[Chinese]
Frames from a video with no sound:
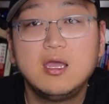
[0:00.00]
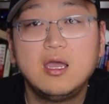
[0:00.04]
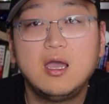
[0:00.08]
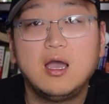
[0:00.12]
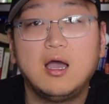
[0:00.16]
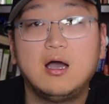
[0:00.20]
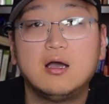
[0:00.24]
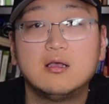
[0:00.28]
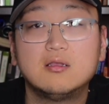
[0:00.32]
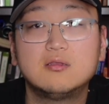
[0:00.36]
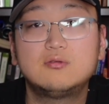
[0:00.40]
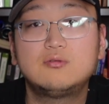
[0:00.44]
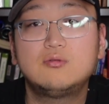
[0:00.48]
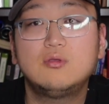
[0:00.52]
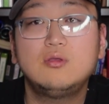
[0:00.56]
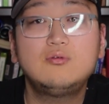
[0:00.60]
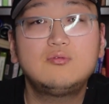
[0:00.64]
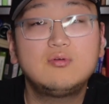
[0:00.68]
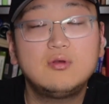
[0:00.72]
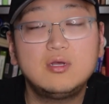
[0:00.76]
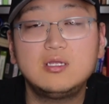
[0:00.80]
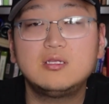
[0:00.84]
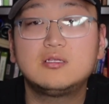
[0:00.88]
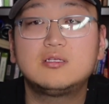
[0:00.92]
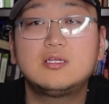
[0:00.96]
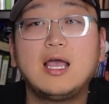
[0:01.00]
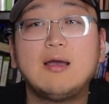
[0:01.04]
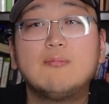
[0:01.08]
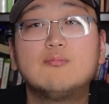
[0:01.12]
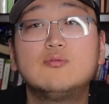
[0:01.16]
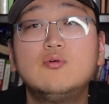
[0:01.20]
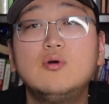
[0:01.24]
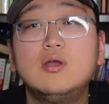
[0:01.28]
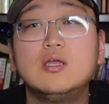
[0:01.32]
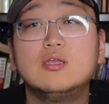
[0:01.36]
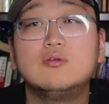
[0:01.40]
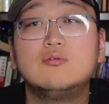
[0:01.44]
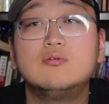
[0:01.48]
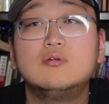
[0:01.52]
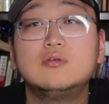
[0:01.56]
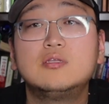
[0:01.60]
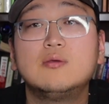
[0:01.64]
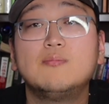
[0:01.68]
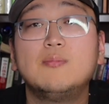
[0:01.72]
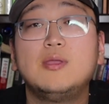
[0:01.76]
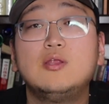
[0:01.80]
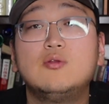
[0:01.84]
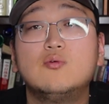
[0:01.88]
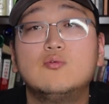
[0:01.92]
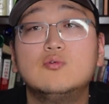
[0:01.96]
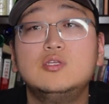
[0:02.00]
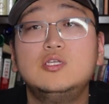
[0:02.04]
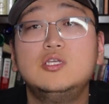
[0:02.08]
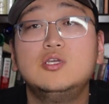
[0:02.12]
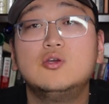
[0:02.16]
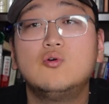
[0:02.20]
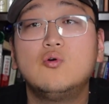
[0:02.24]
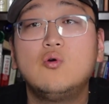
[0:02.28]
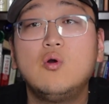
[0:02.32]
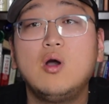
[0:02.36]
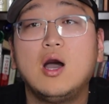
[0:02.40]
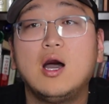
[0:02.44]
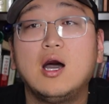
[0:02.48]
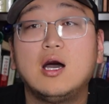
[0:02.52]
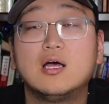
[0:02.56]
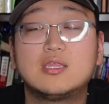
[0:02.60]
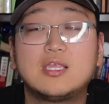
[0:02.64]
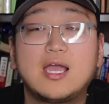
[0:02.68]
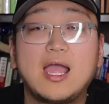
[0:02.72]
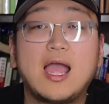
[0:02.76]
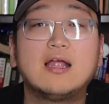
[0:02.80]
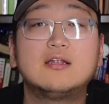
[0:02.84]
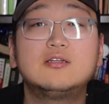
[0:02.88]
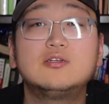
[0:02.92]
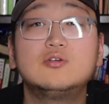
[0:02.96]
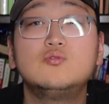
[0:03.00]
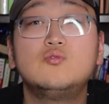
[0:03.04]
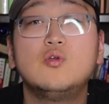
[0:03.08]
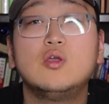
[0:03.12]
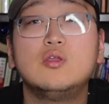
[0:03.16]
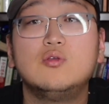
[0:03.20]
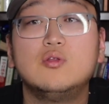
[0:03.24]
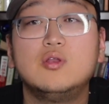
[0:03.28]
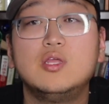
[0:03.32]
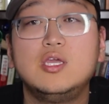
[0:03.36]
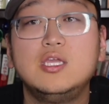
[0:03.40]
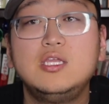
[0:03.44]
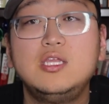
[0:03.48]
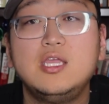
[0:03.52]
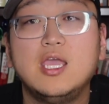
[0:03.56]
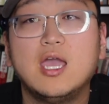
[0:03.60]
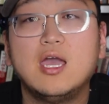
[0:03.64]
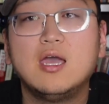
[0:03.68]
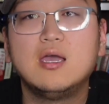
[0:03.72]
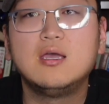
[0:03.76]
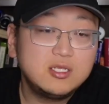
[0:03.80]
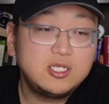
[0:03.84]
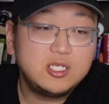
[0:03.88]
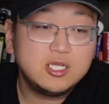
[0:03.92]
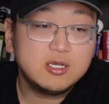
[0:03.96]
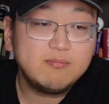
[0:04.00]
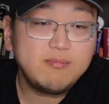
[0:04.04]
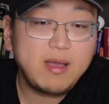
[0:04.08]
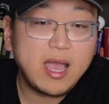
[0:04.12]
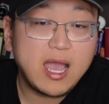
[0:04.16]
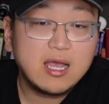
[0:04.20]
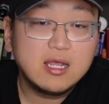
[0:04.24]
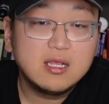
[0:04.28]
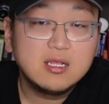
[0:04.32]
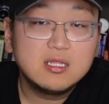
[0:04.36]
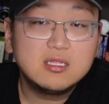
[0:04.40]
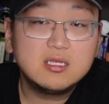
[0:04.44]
啊。所以说，差不多也就是这么一种情况啊，大家正确去理解，行吧？